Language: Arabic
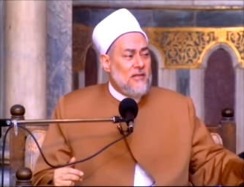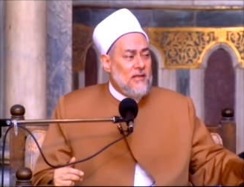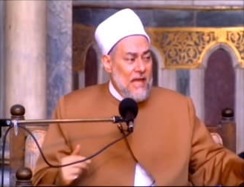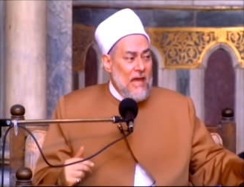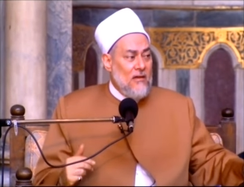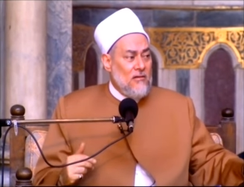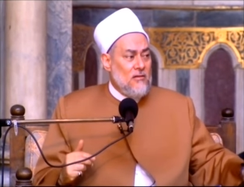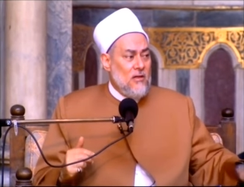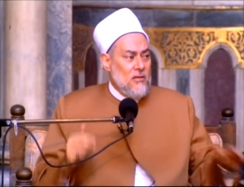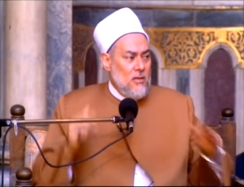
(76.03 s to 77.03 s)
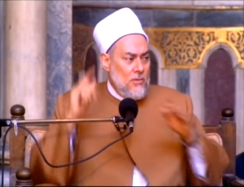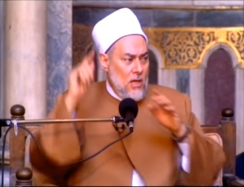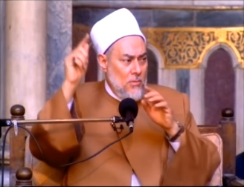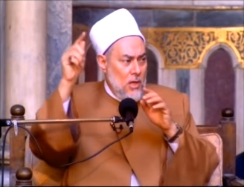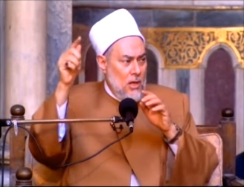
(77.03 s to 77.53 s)
لا
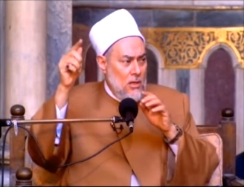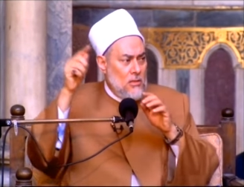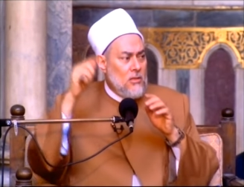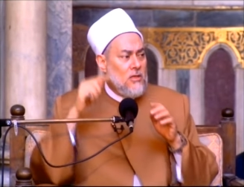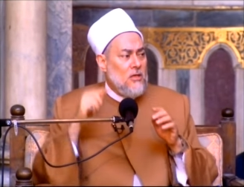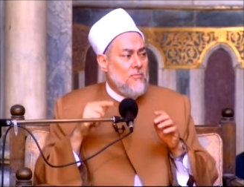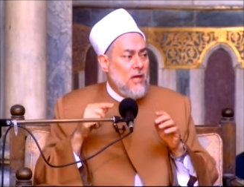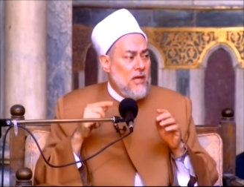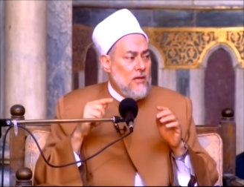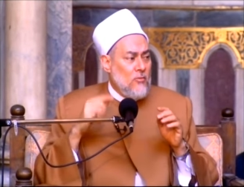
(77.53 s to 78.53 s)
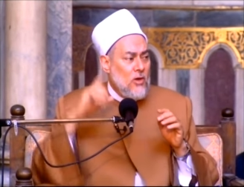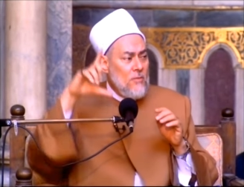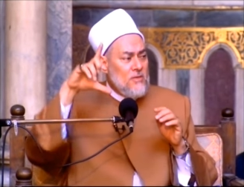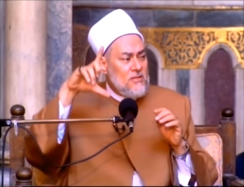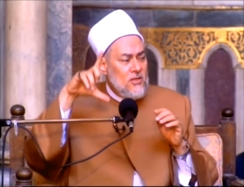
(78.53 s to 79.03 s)
تبدأ بآية تنتهي بآية
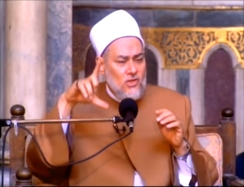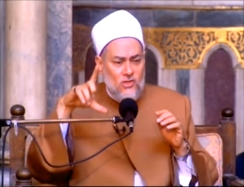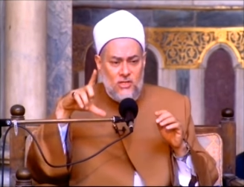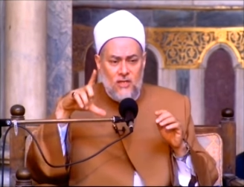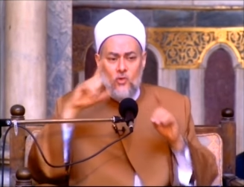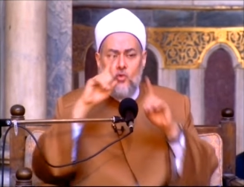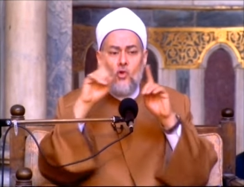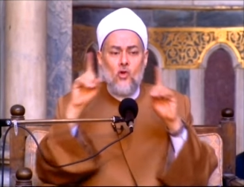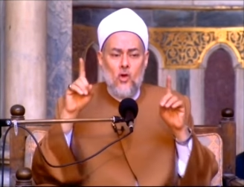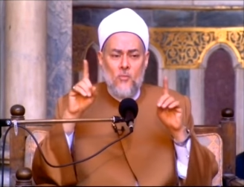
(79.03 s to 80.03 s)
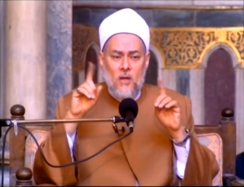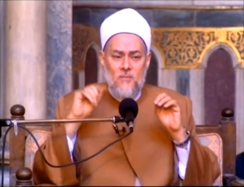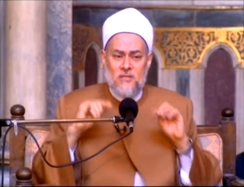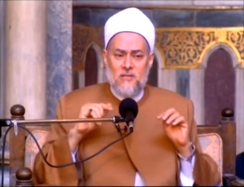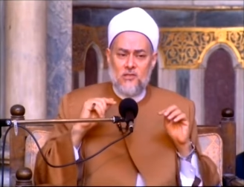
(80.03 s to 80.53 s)
و15 سطر وكلهم
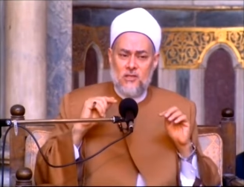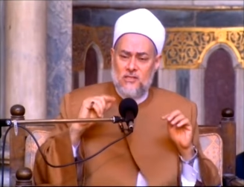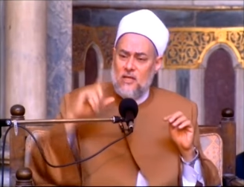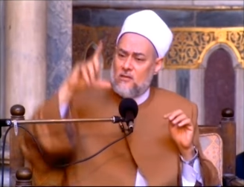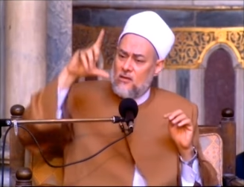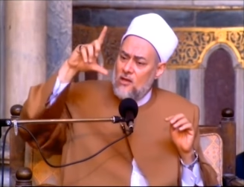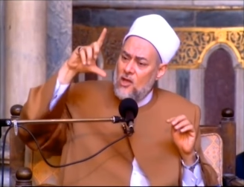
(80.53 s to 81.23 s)
15 سطر